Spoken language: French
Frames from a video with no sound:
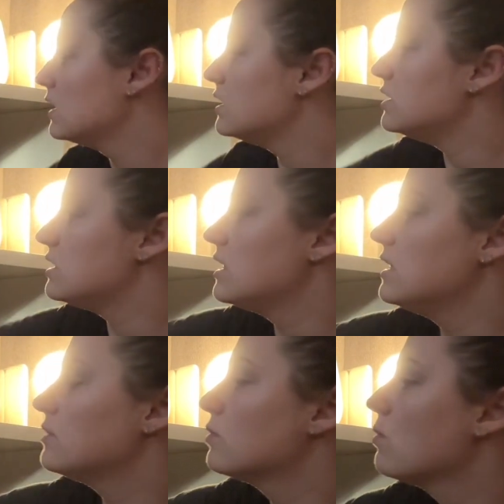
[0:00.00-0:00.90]
J'ai
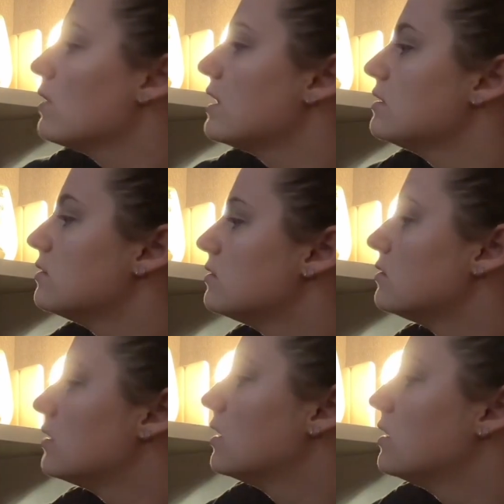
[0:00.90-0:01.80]
les trois
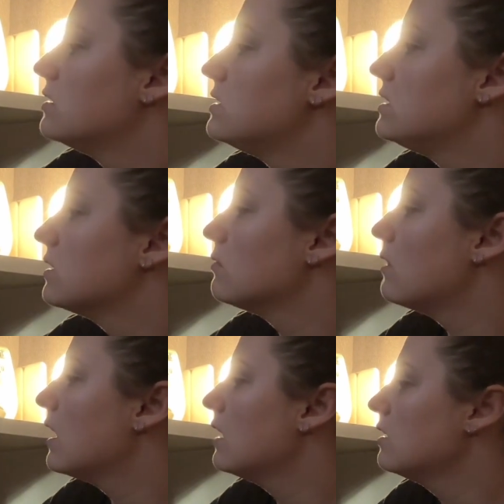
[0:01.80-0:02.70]
euh,
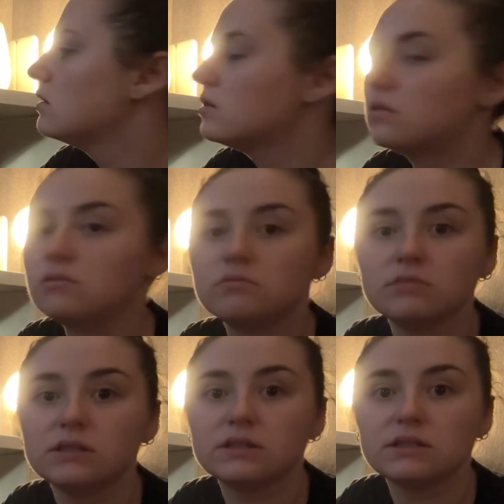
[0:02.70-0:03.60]
tiroirs.
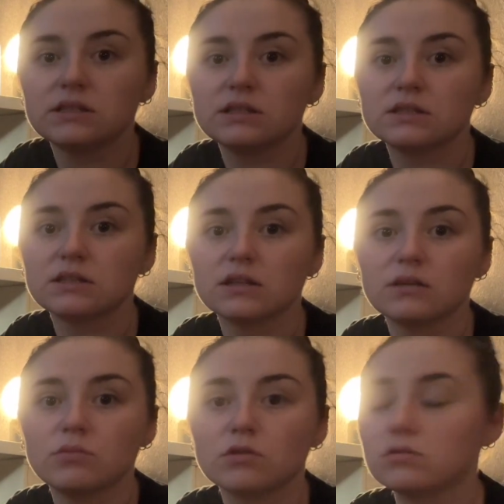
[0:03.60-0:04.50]
Mais ça
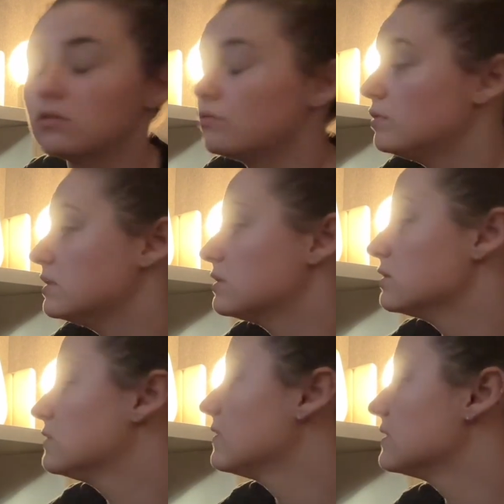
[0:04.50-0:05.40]
déborde dans tous les
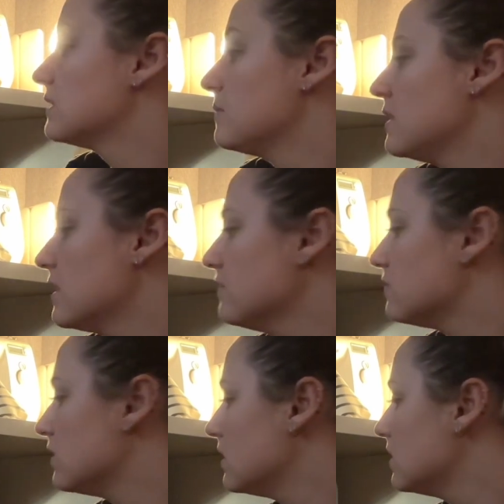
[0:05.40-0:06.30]
sens, hein, ça m'énerve.
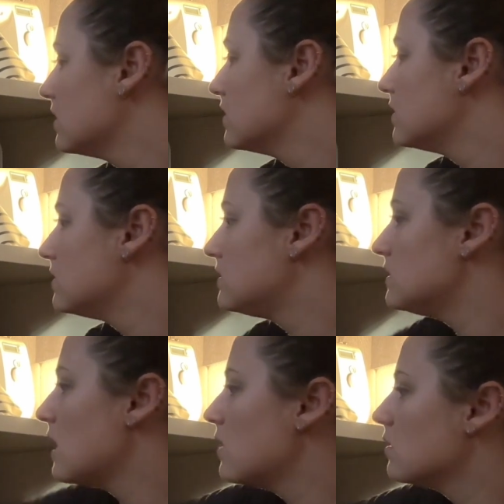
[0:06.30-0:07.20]

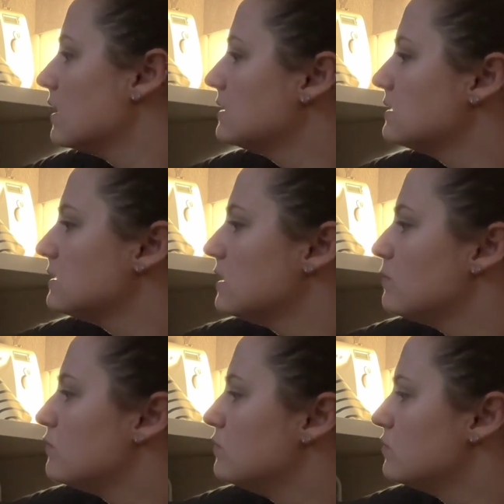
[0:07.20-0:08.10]
Alors là,
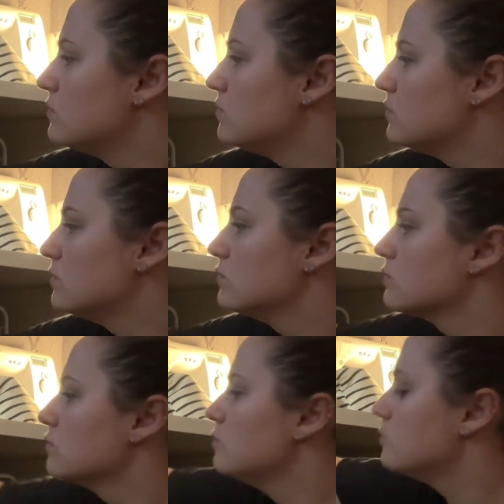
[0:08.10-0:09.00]
c'est plus
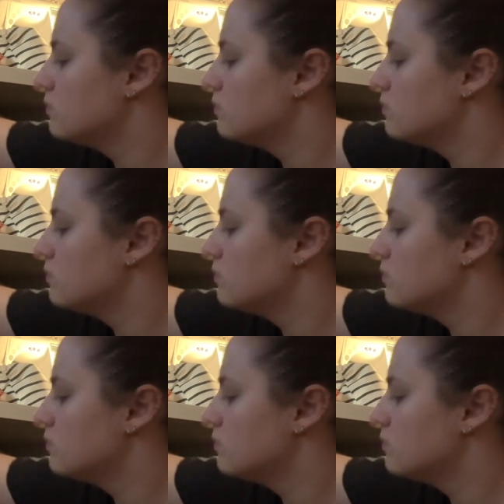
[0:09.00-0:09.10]
ruban.